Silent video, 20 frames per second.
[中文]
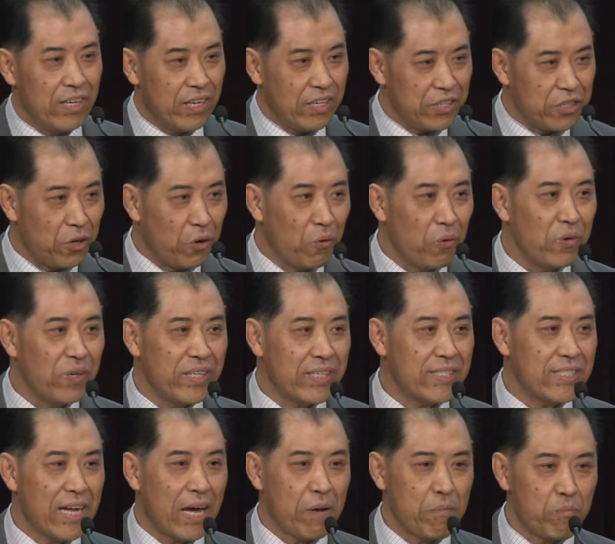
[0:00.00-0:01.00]
游离
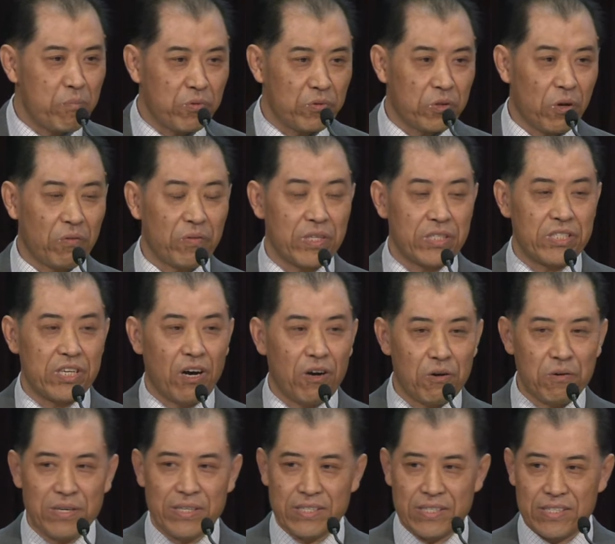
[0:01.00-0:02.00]
在不同的教
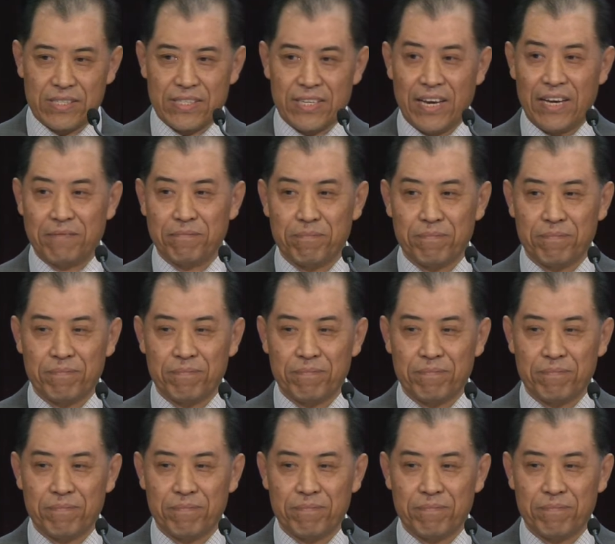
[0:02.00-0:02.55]
会之间，